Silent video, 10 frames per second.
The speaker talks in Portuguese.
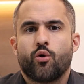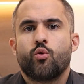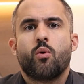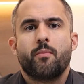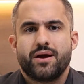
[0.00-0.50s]

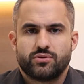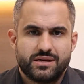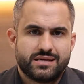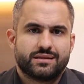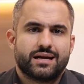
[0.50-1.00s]
algum momento
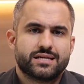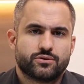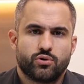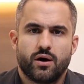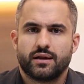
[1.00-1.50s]
nessa
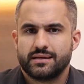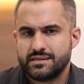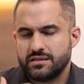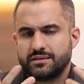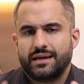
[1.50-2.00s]
trajetória,
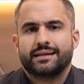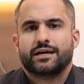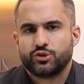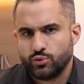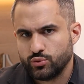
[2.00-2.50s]
nessa
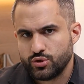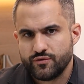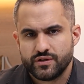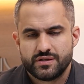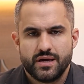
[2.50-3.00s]
estrada junto de
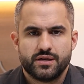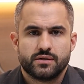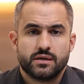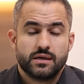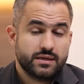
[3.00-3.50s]
vocês,
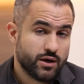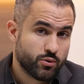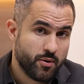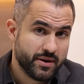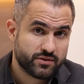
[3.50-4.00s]
em
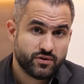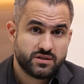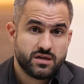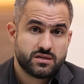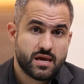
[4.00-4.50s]
algum momento
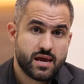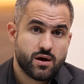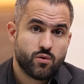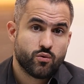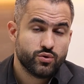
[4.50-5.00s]
vocês
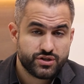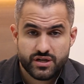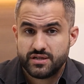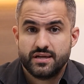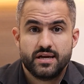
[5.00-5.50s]
tenham alguns
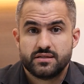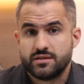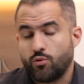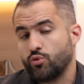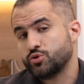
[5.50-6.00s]
deslizes,
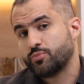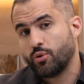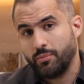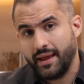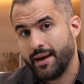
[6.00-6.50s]
alguns
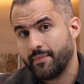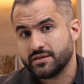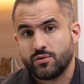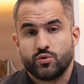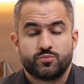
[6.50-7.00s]

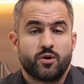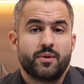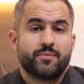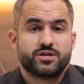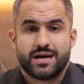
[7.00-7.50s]
problemas, alguns
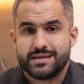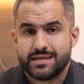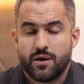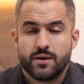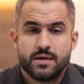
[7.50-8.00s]
problemas de
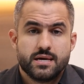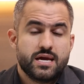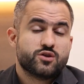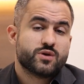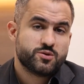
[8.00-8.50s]
casal.
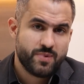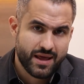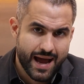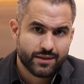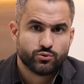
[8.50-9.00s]
Isso é
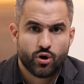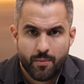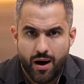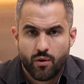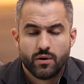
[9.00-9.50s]
esperado,
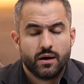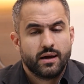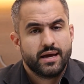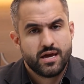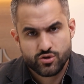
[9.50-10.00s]
normal.
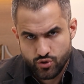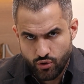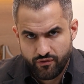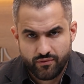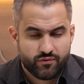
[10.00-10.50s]

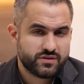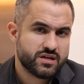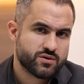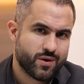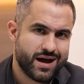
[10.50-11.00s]
Resolvam.
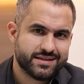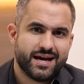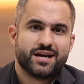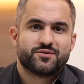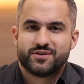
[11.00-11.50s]
Vocês são
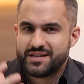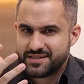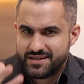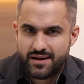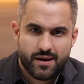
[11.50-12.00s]
casais,
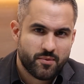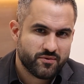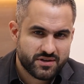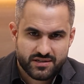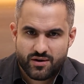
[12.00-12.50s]
vocês se amam,
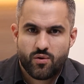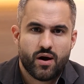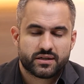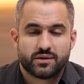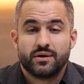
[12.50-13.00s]
vocês se
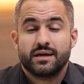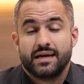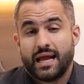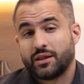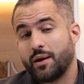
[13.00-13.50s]
gostam.
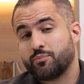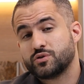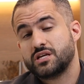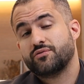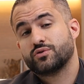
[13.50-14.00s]
Então é
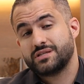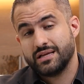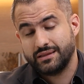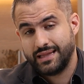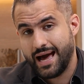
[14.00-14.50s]
possível
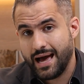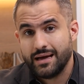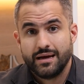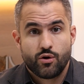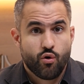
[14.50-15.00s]

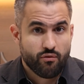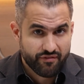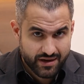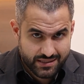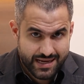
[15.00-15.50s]
sentar,
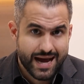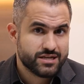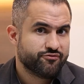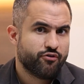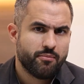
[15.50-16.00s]

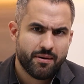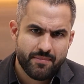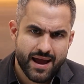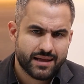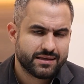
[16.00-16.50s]
conversar de forma
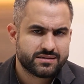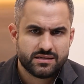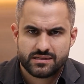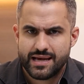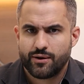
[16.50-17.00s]
aberta,
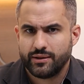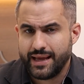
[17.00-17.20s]
sincera,